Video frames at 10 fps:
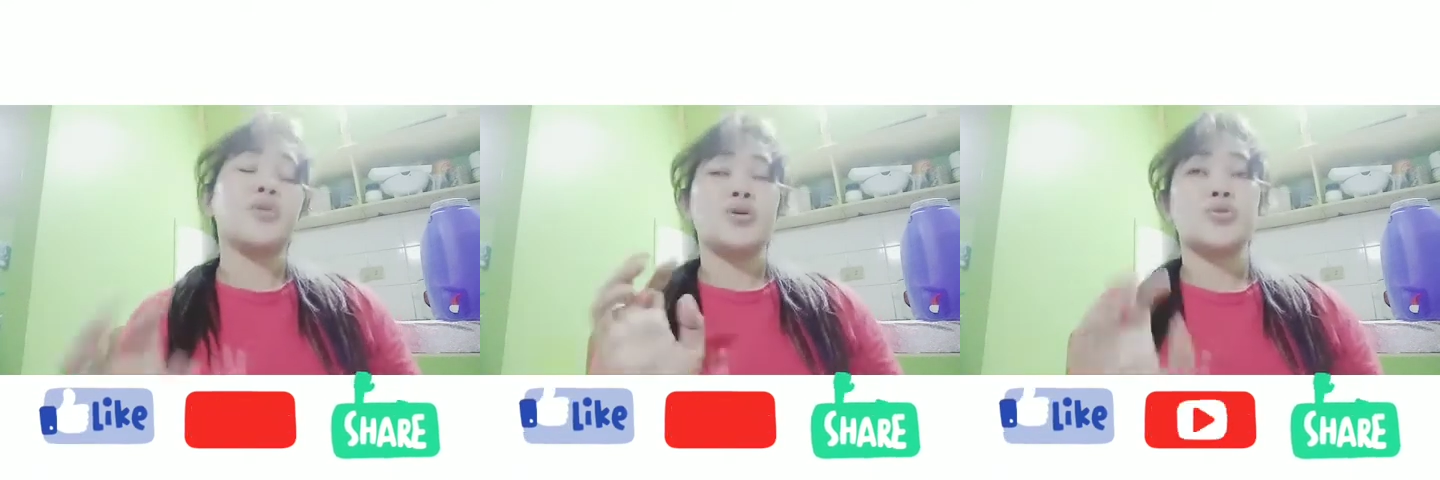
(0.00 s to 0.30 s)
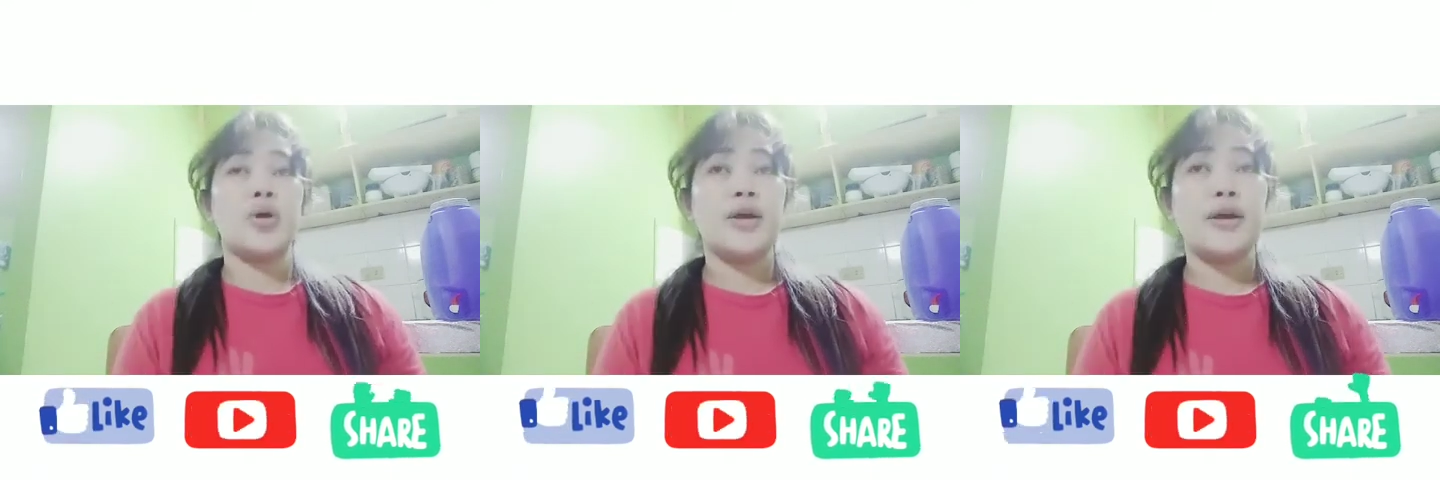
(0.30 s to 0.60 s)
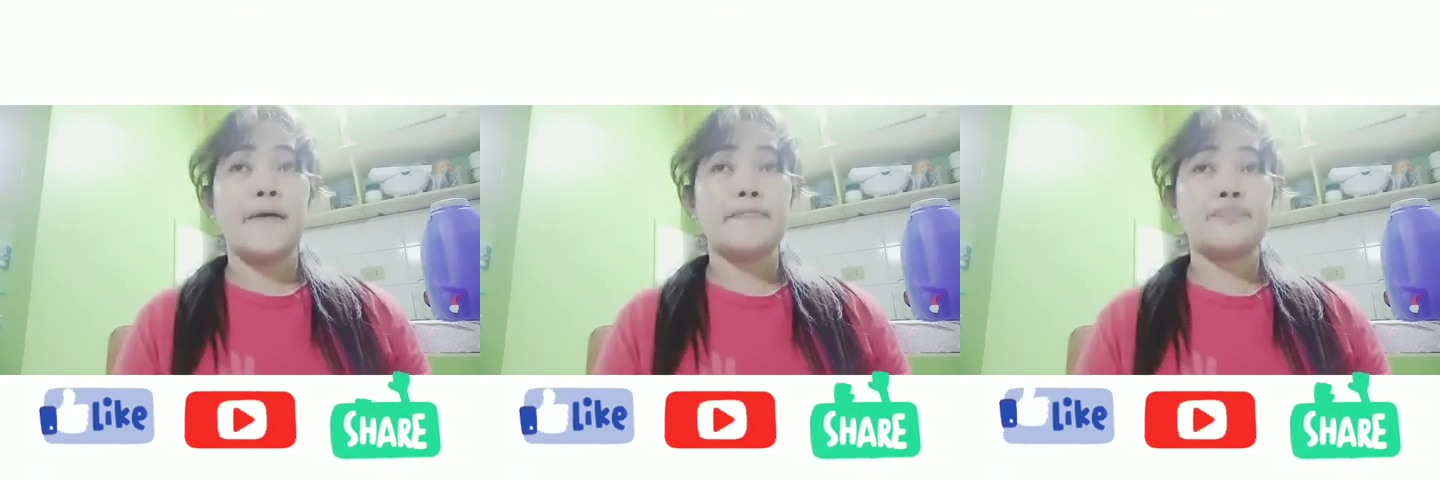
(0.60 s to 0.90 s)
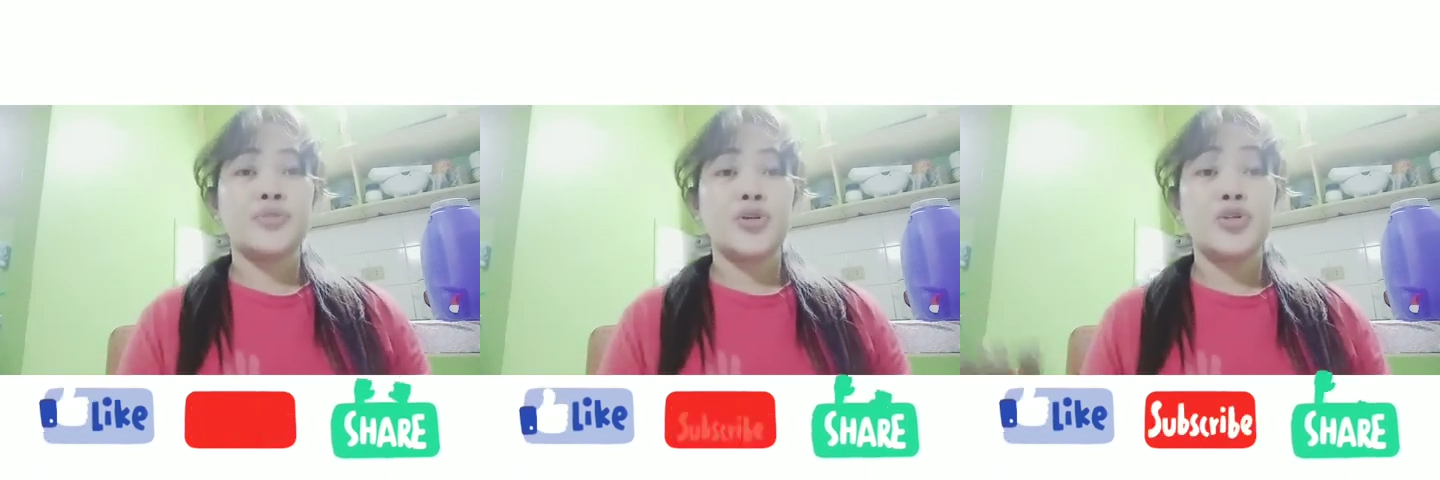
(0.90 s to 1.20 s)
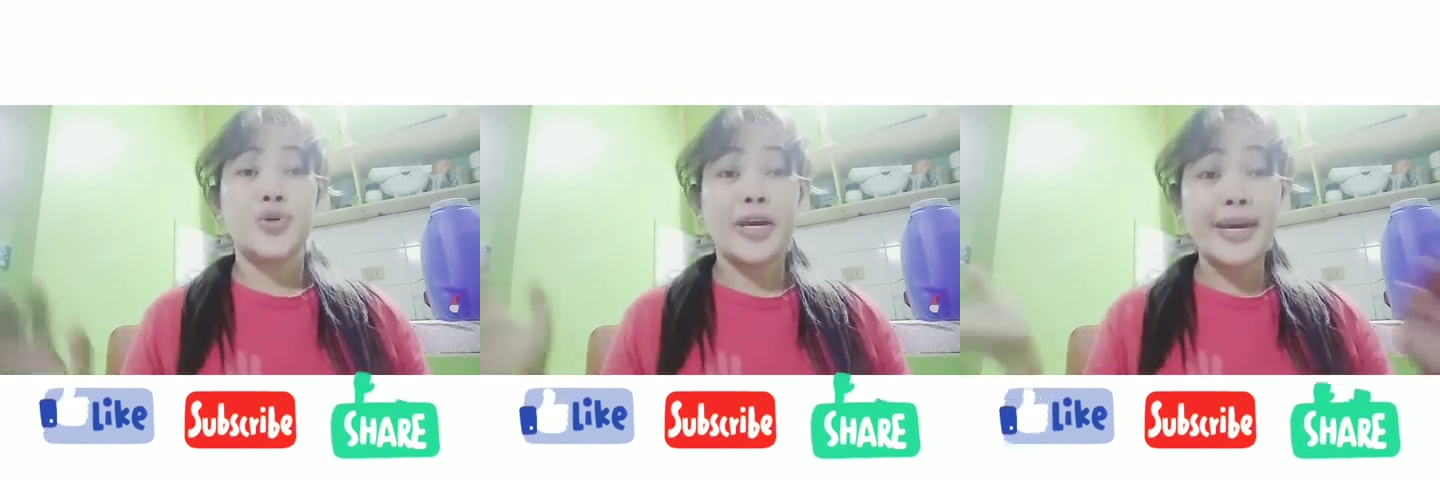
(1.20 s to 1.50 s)
So, ayan.
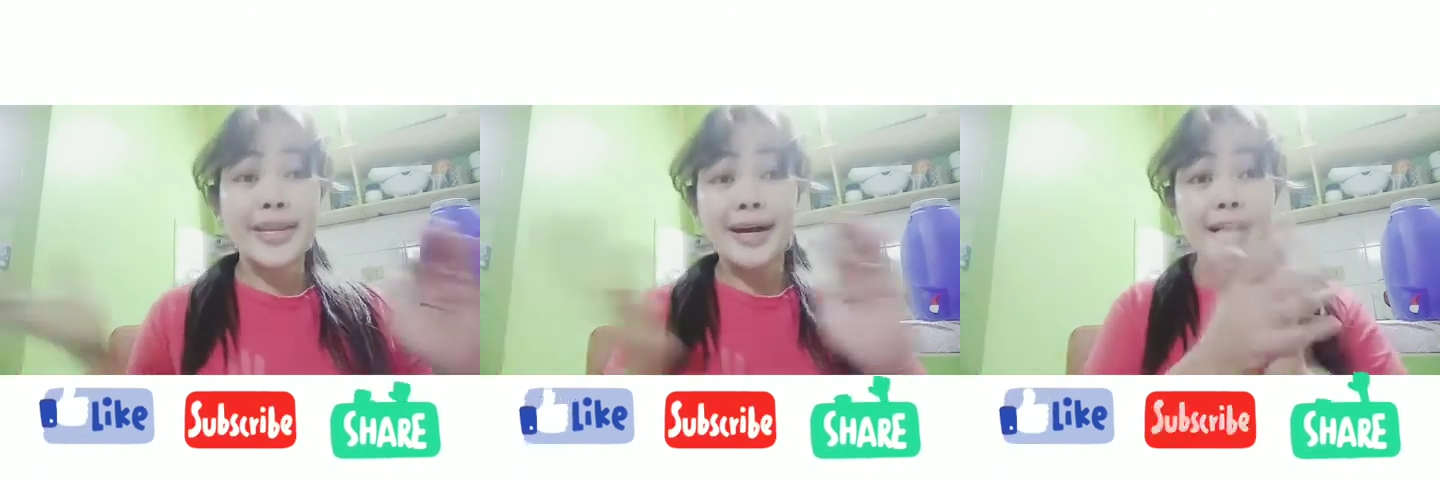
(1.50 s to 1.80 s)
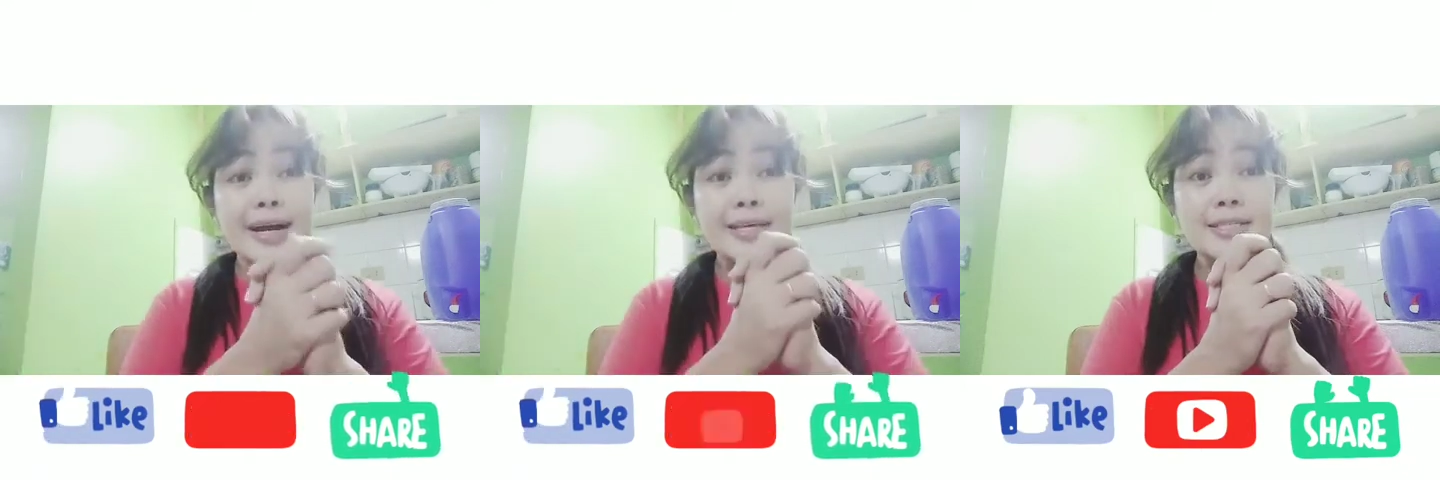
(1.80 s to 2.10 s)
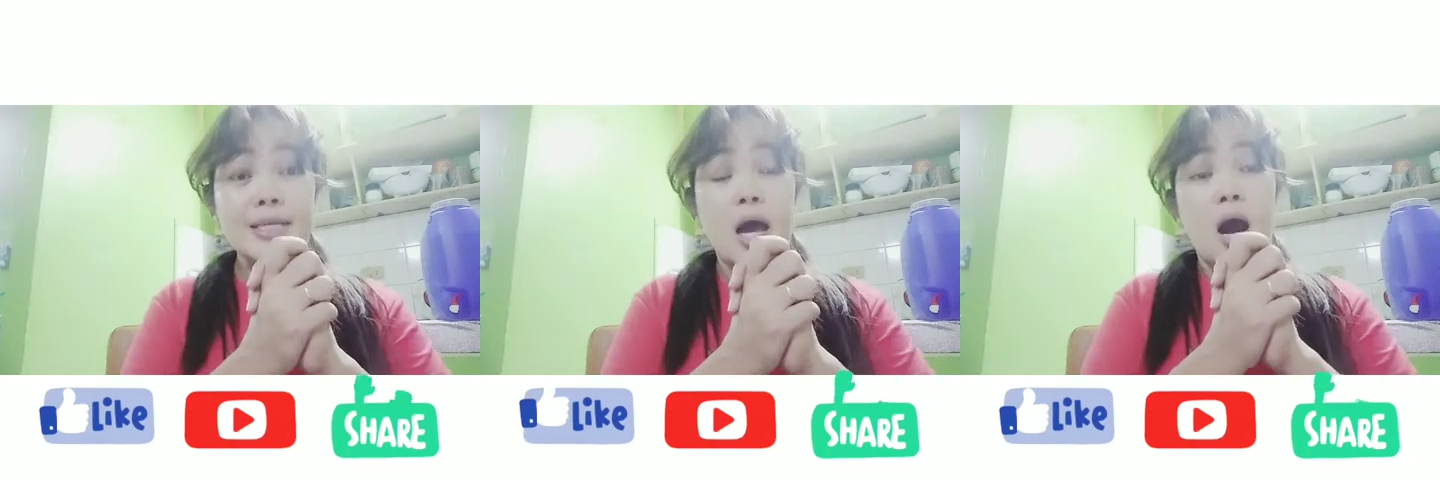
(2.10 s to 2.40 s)
So, ayan na guys.